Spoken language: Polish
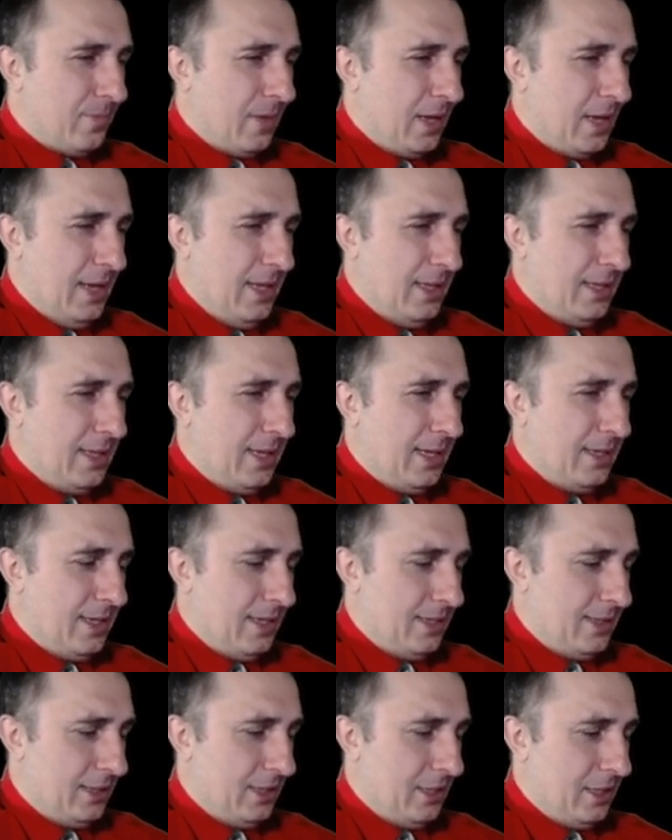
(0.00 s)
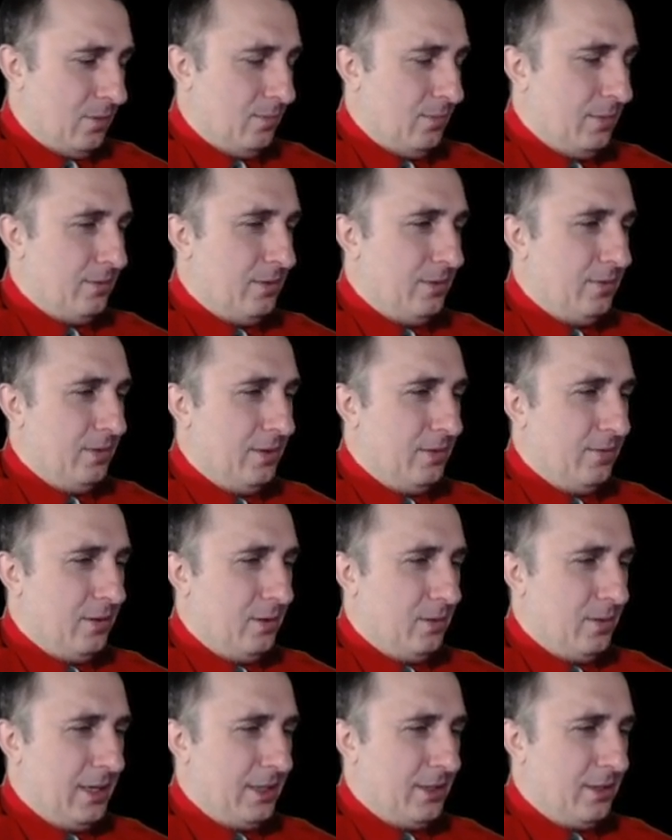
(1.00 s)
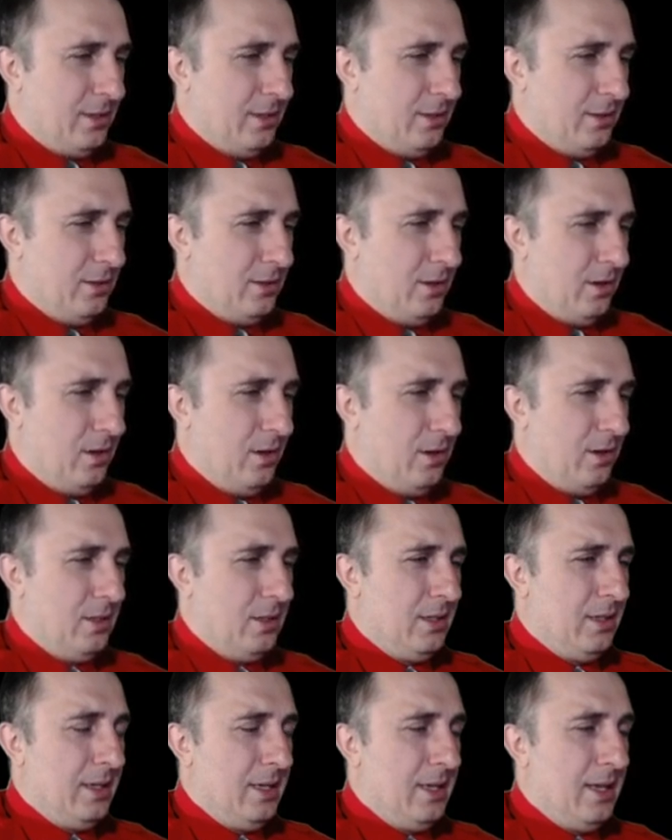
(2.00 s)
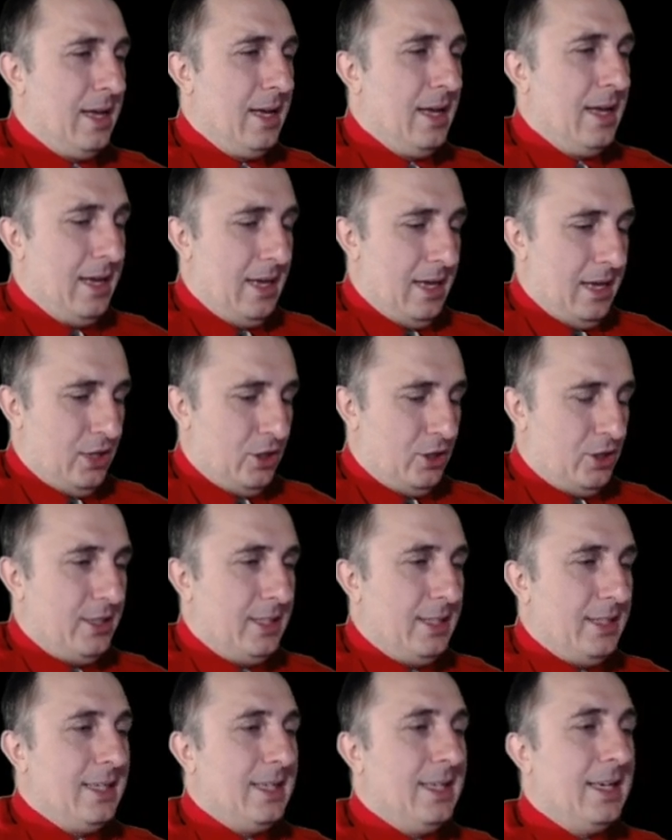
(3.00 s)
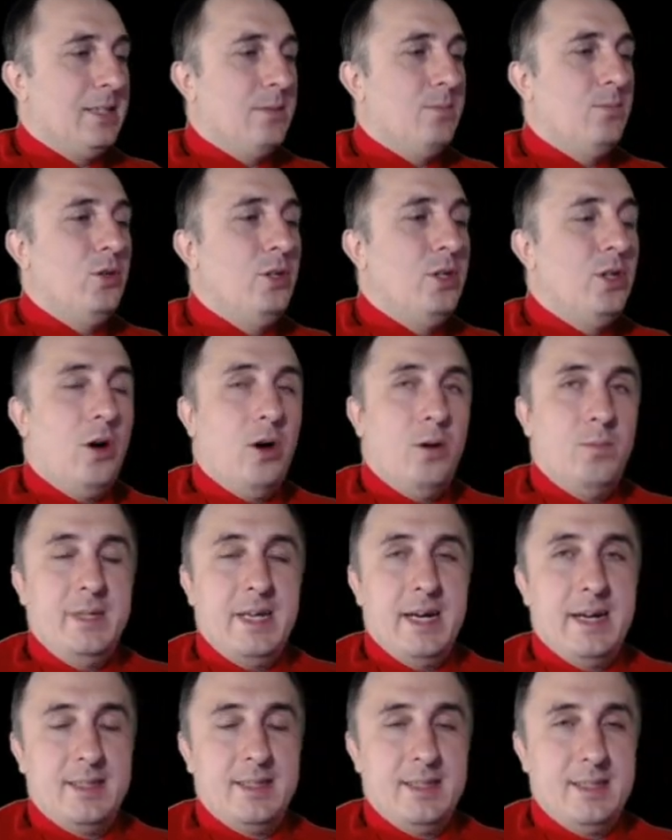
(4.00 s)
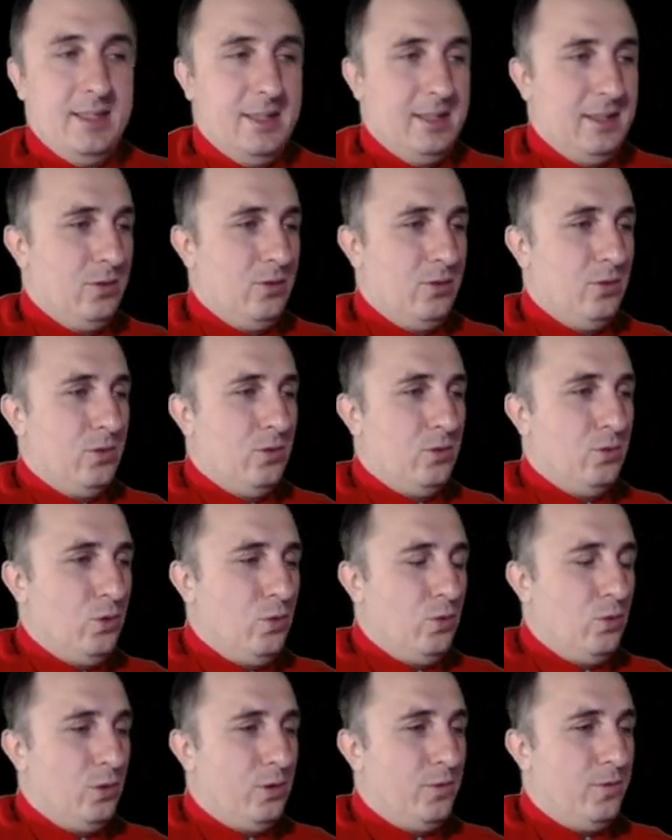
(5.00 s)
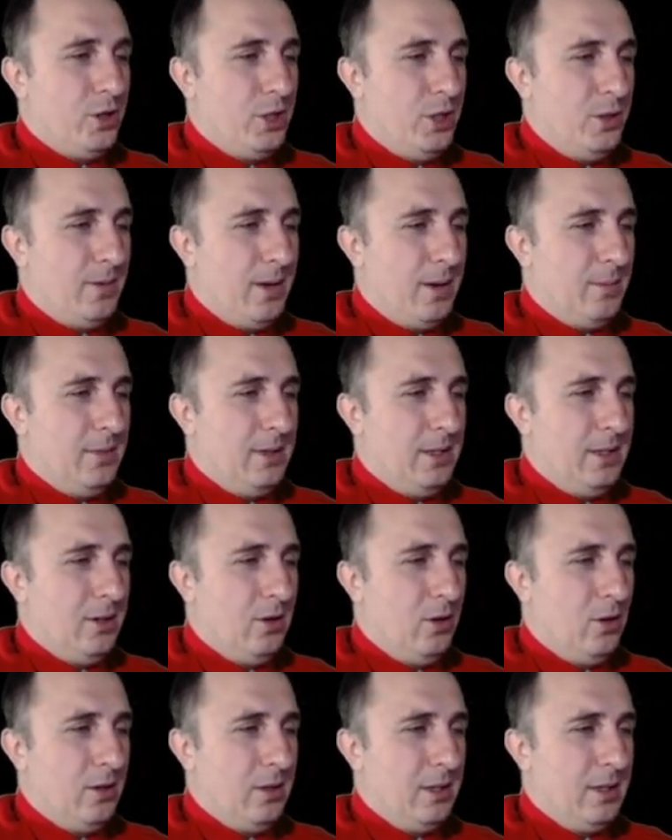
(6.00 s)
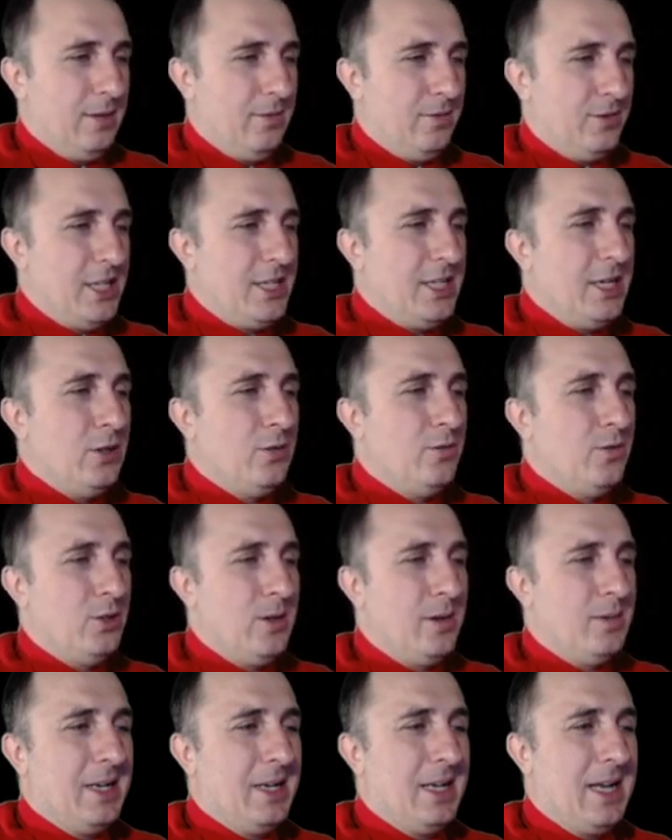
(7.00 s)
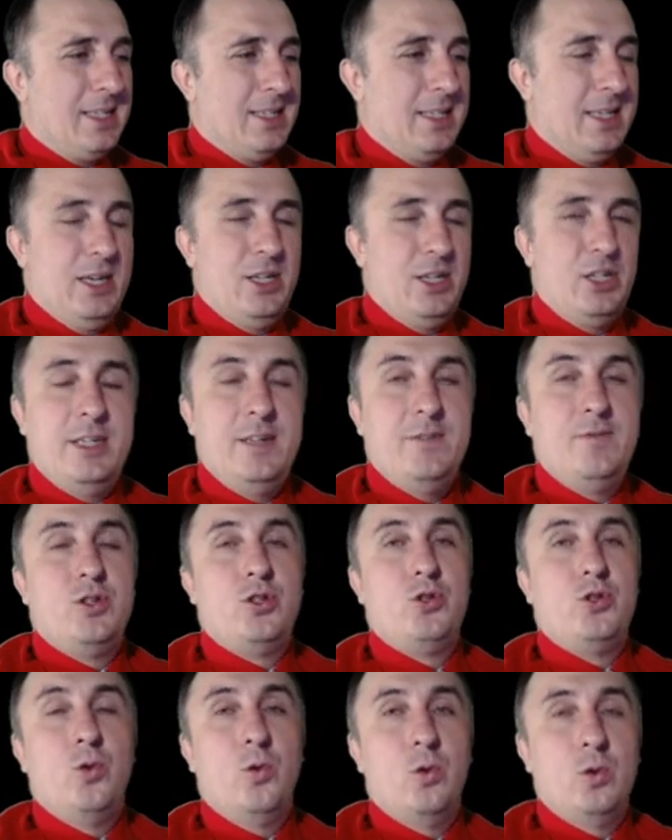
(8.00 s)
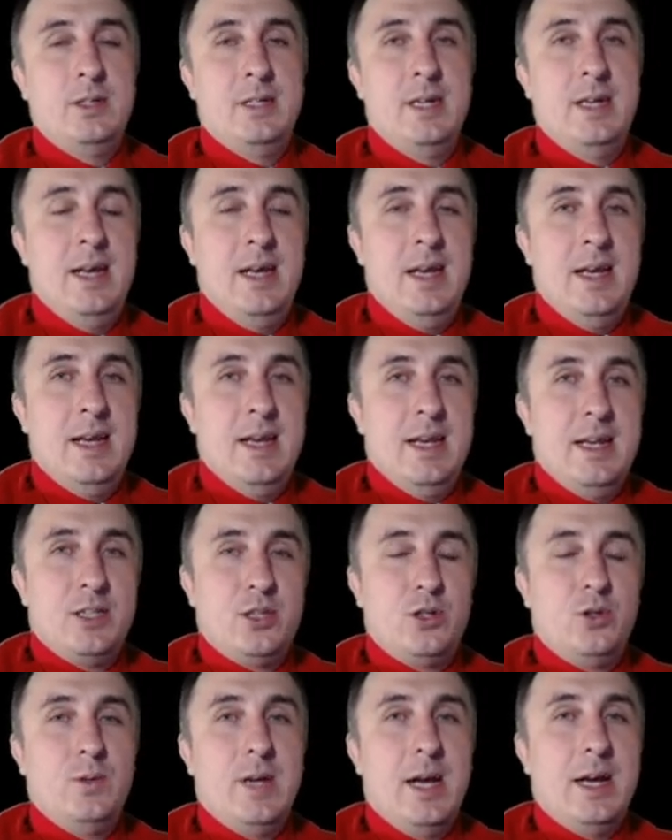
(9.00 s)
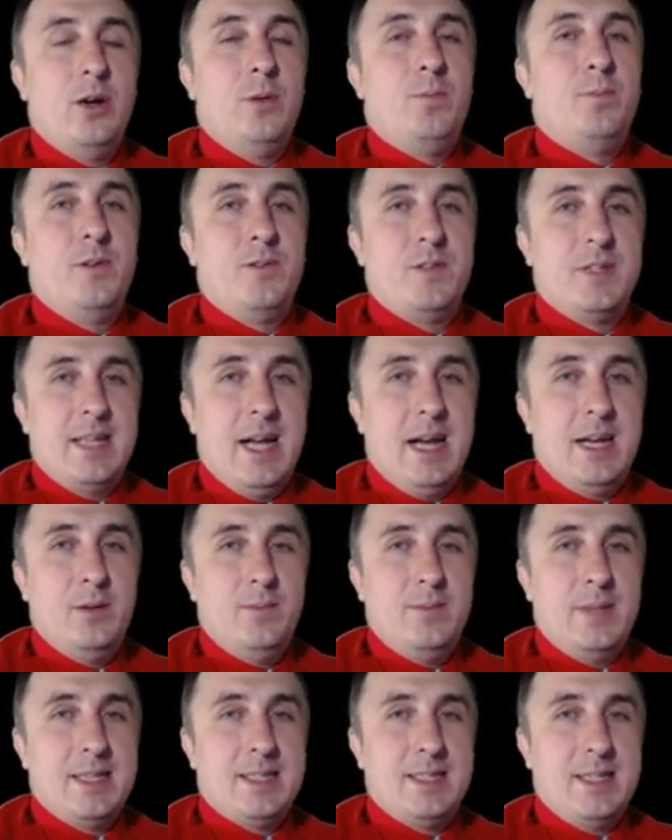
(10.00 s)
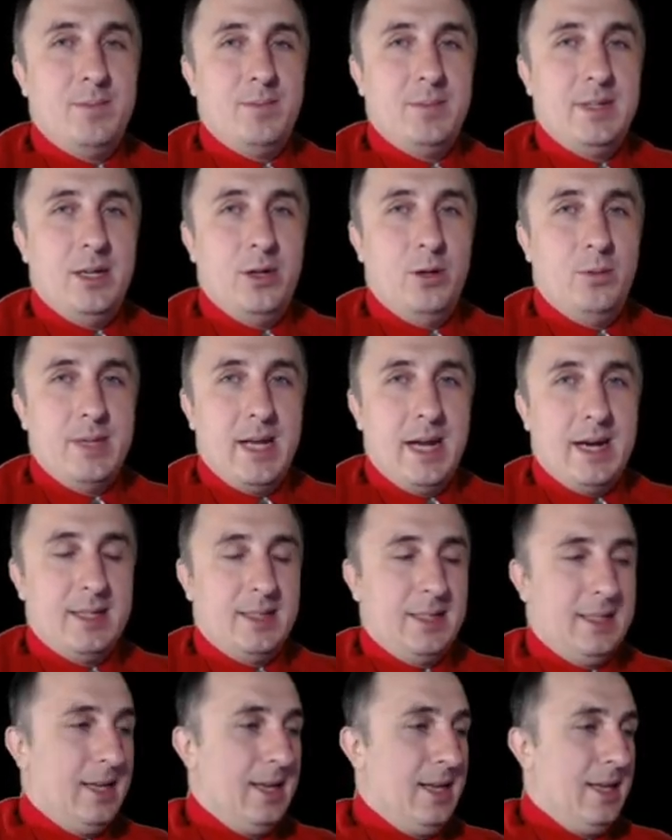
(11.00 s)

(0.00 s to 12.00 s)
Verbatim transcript: i teraz chciałbym wywołać do, czyli teraz mój obiekt. Tu utworzyłem Wcześniej utworzyłem klasę, czyli wzór, z którego powstają następne obiekty.